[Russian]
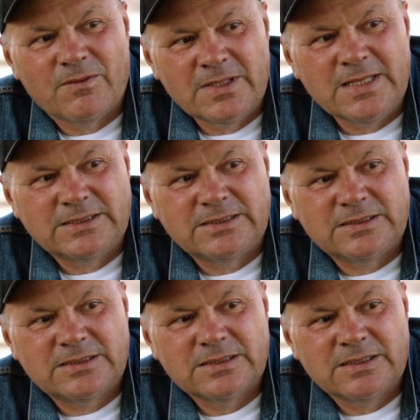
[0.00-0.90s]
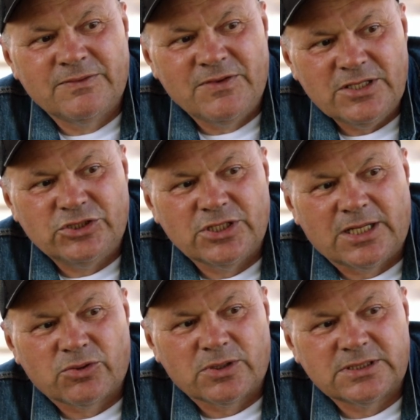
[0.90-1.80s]
есть вещи,
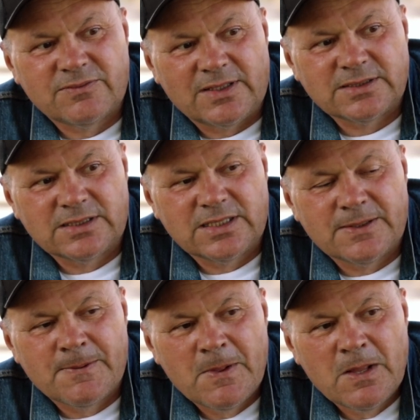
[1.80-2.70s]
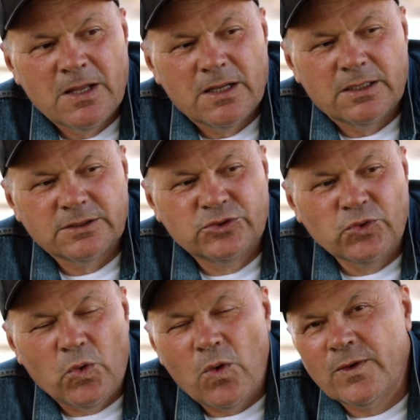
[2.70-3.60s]
которые связаны с
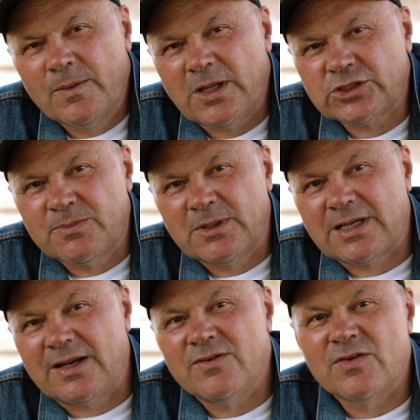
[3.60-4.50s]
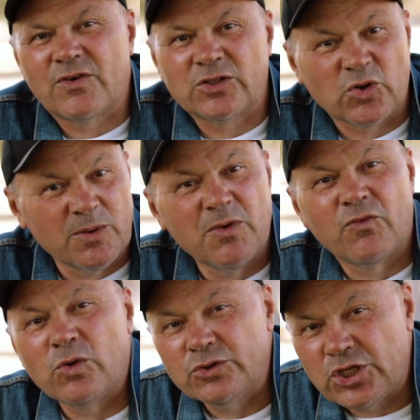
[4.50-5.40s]
духовным нашим откровением, в которое мы
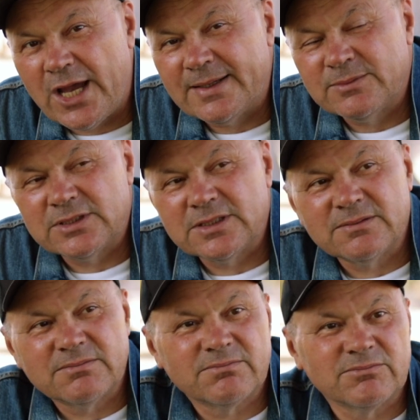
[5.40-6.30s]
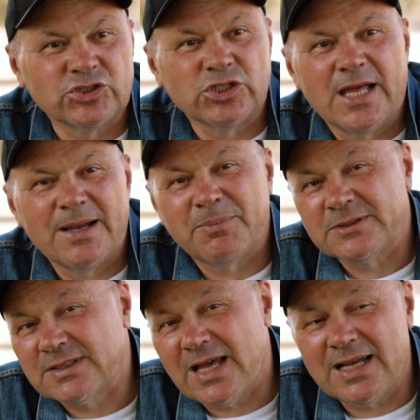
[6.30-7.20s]
включаемся, желая
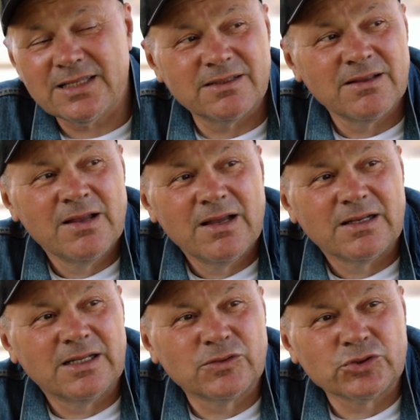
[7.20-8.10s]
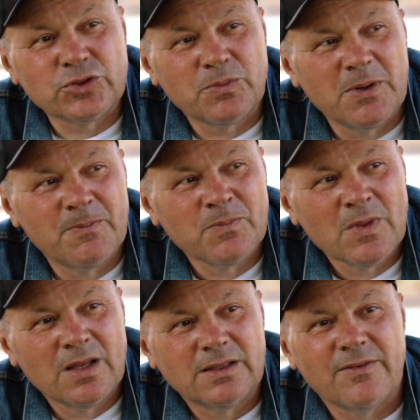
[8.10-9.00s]
познать, для того, чтобы
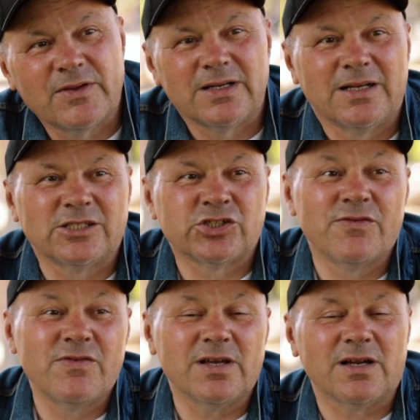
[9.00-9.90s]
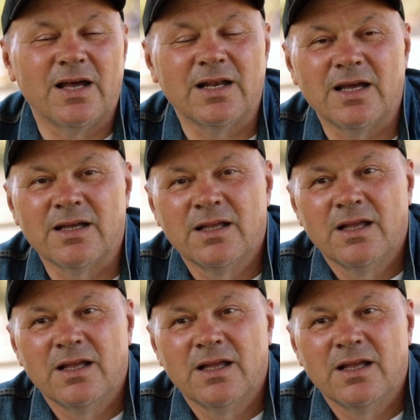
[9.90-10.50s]
наверное, наша вера, она